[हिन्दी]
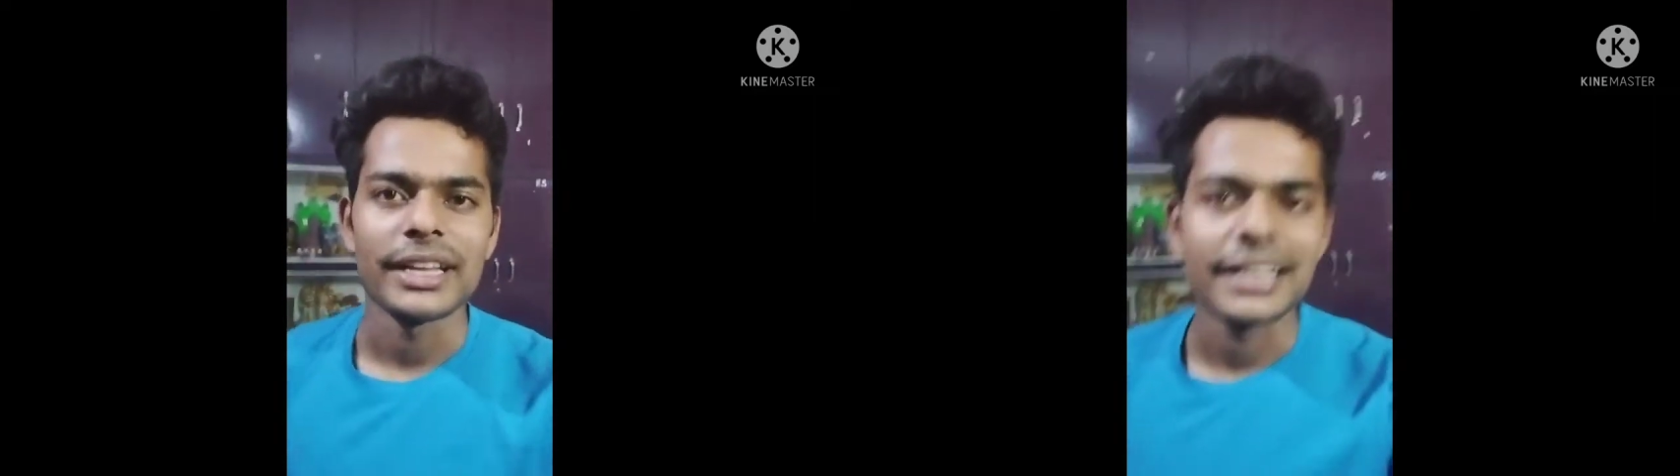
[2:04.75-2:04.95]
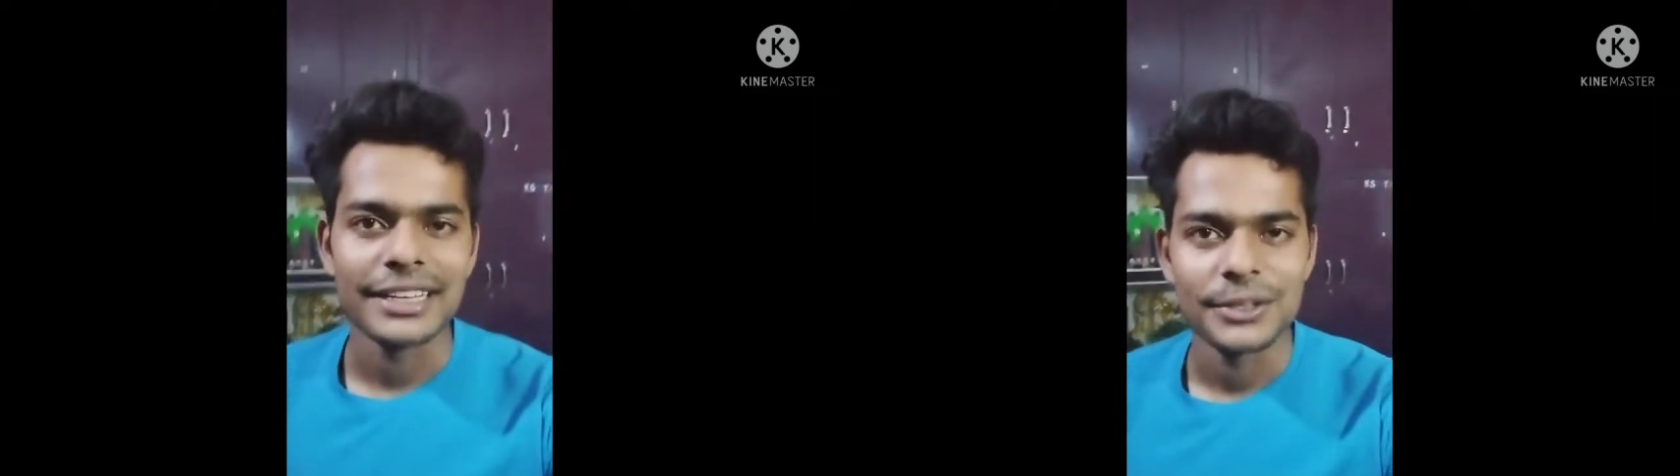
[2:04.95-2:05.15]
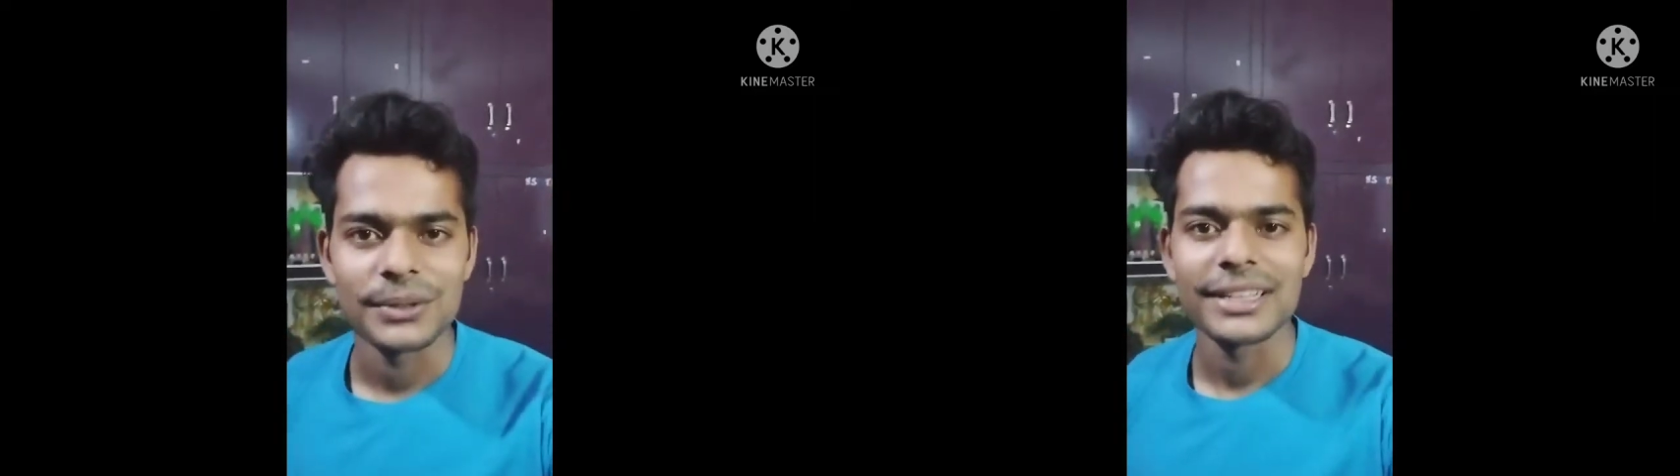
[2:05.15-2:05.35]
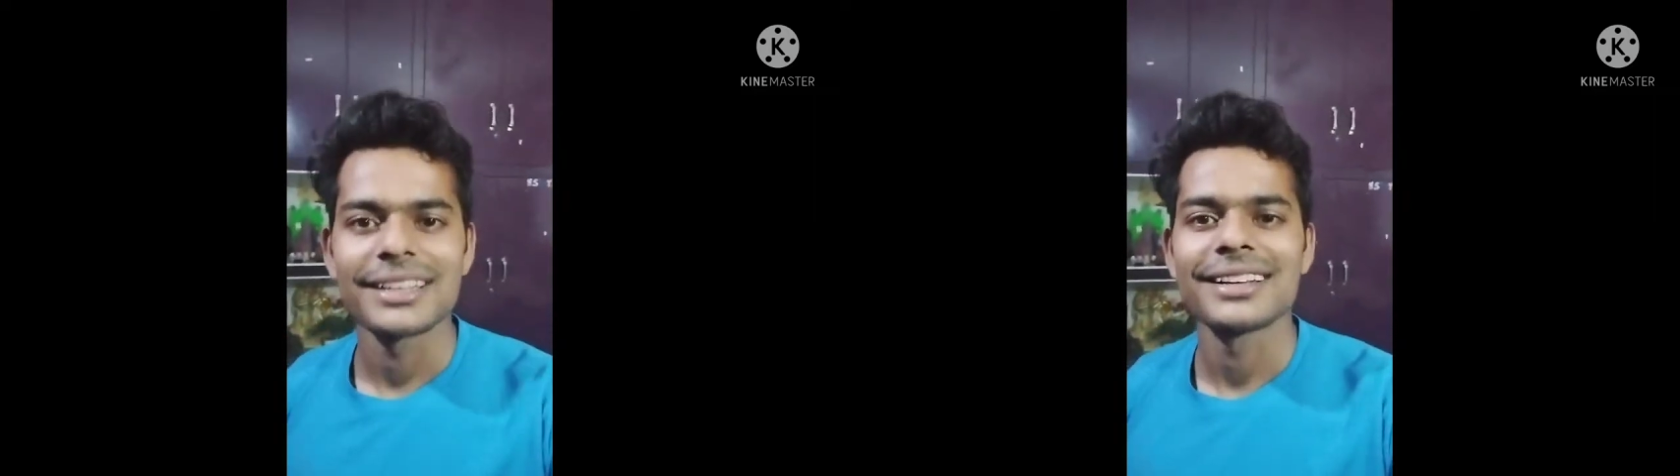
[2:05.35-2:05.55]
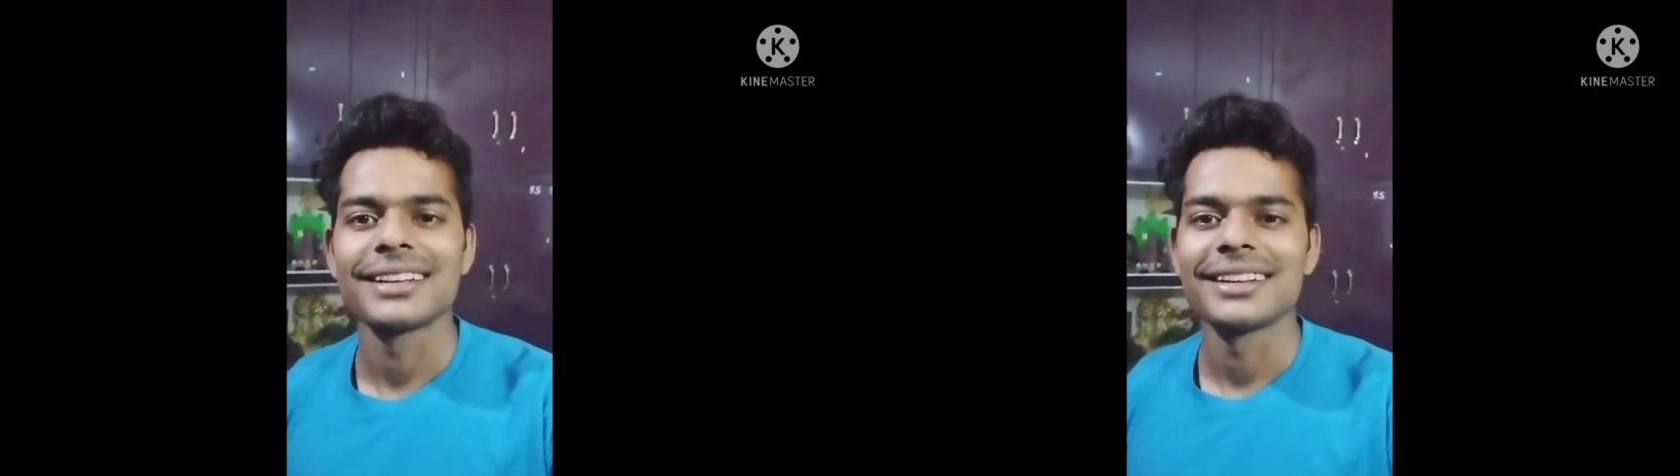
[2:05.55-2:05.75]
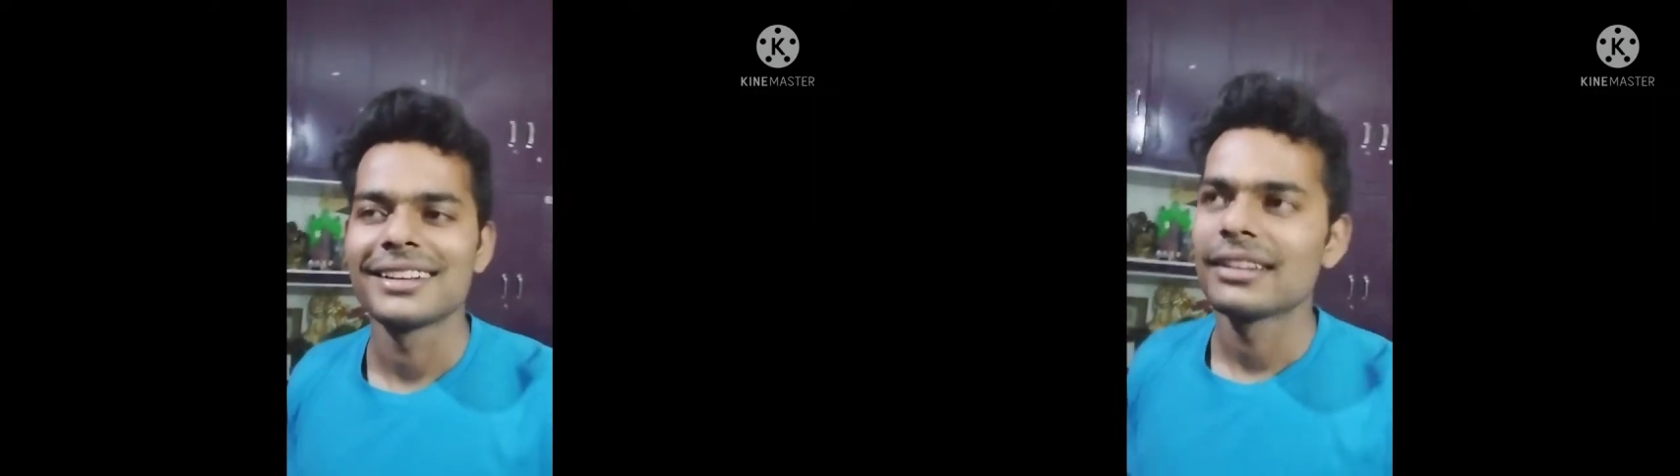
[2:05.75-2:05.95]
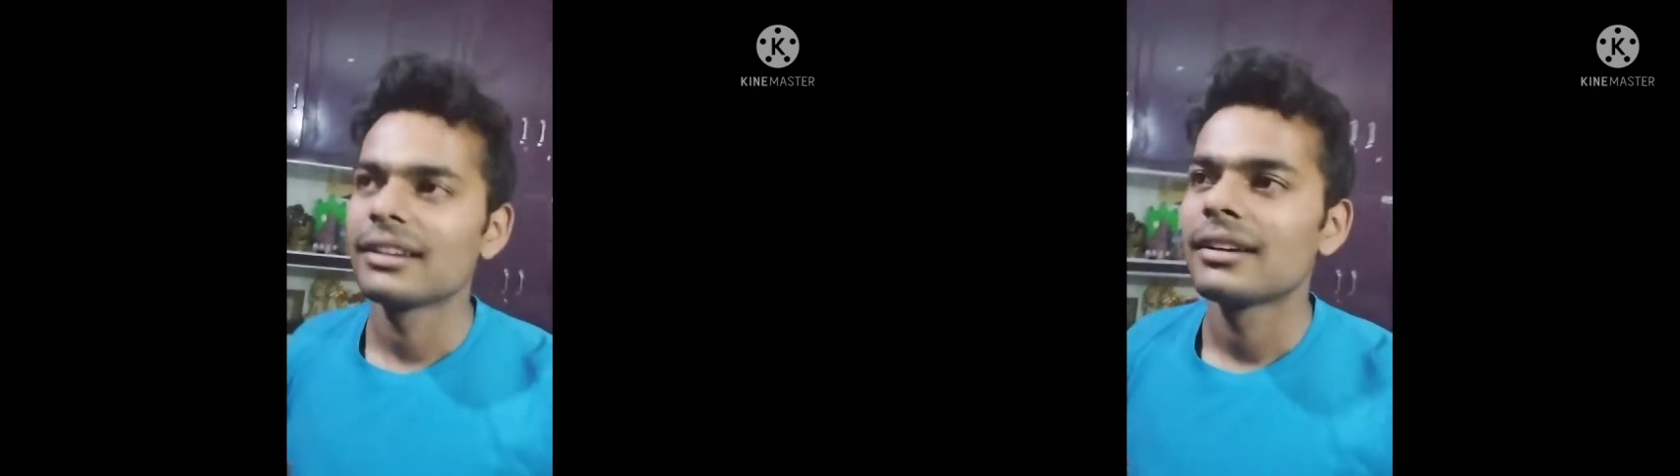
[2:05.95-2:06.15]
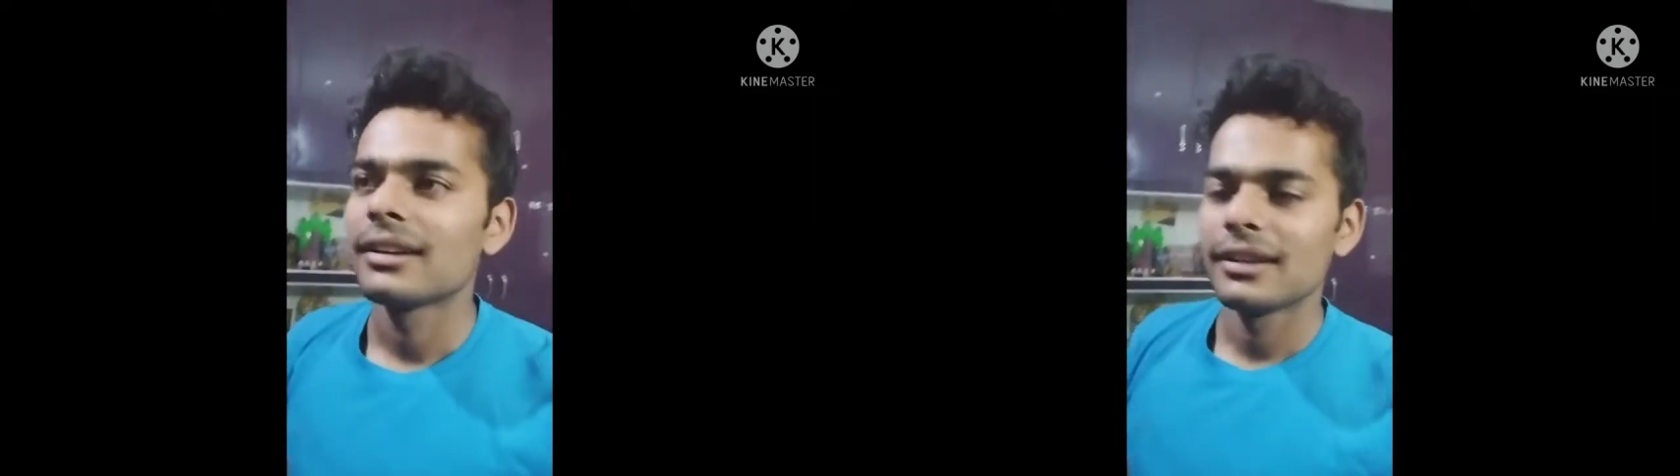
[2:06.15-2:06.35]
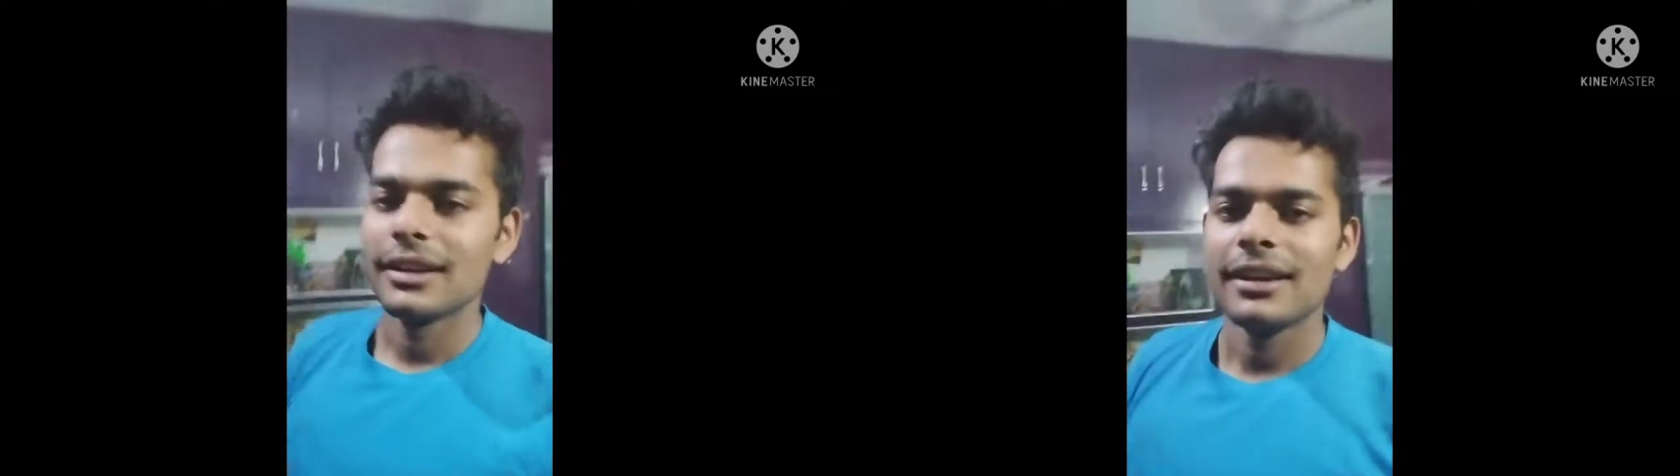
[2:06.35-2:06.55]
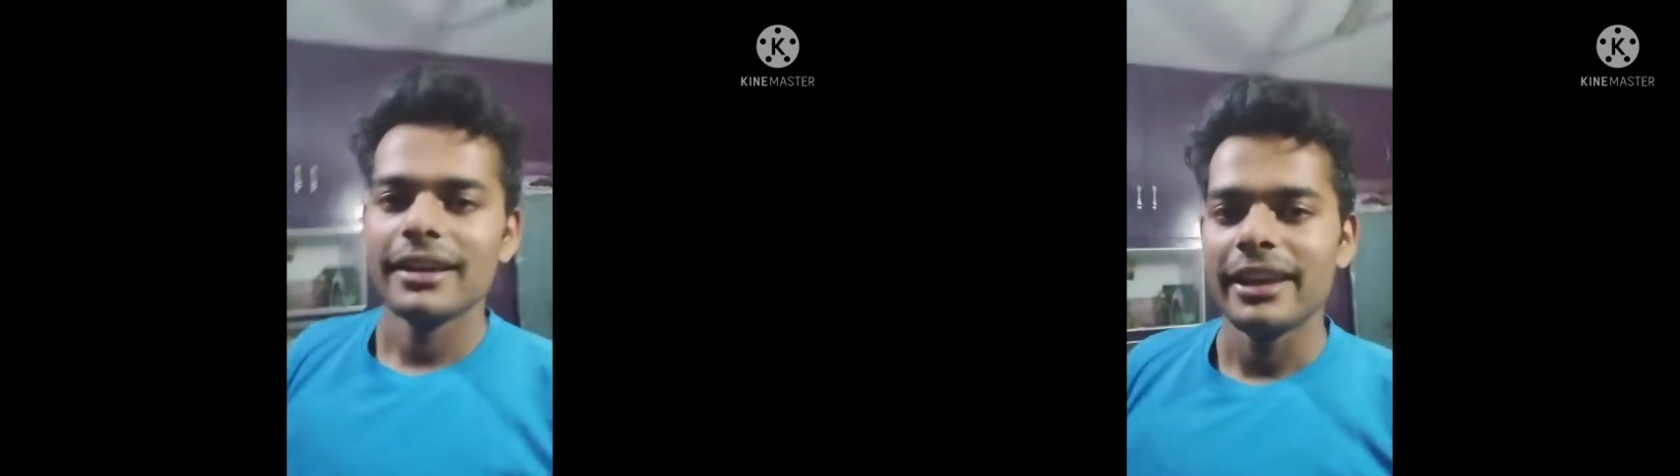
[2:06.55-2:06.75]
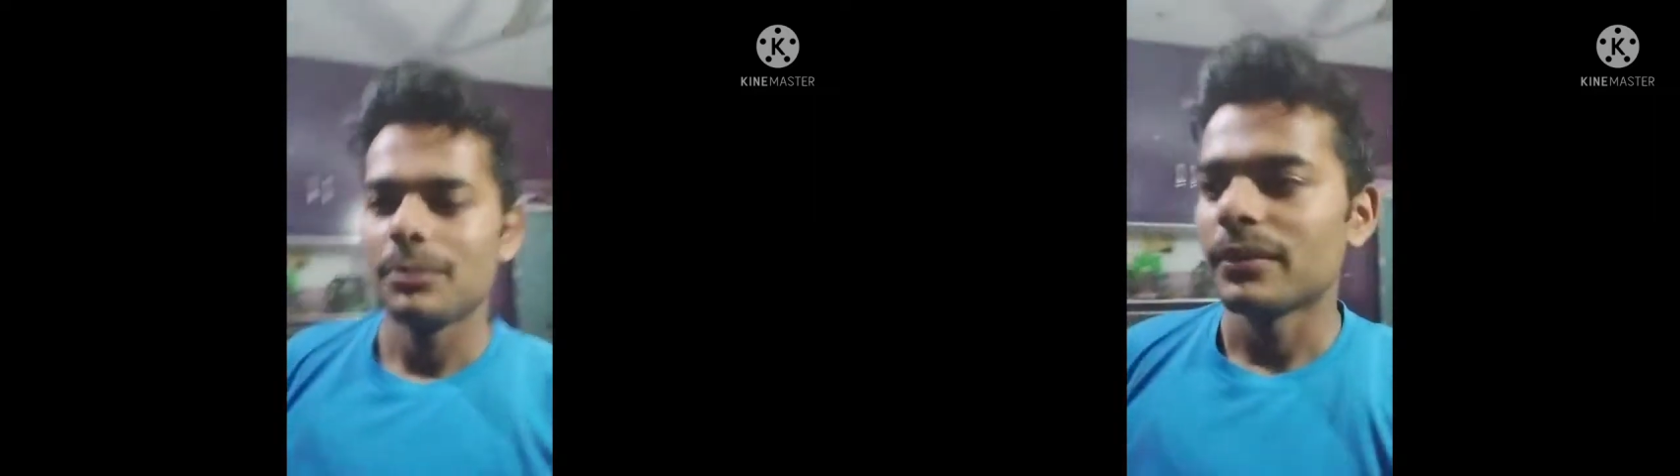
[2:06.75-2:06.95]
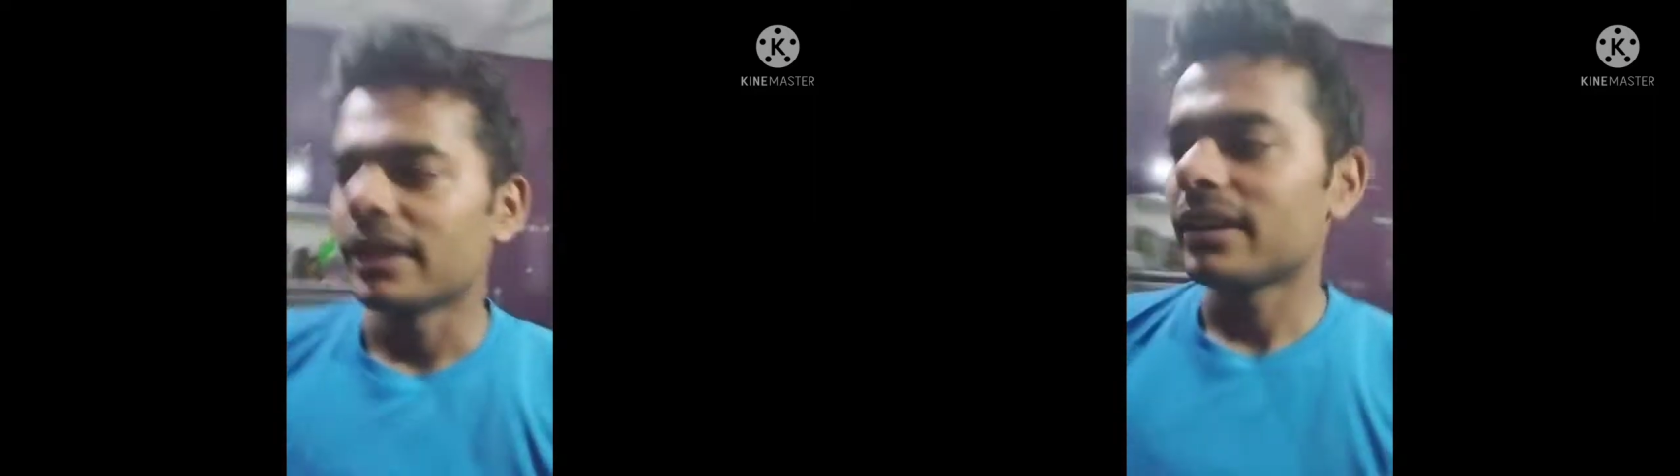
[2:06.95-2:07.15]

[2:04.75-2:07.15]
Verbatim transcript: कोई दिक्कत नहीं होती एक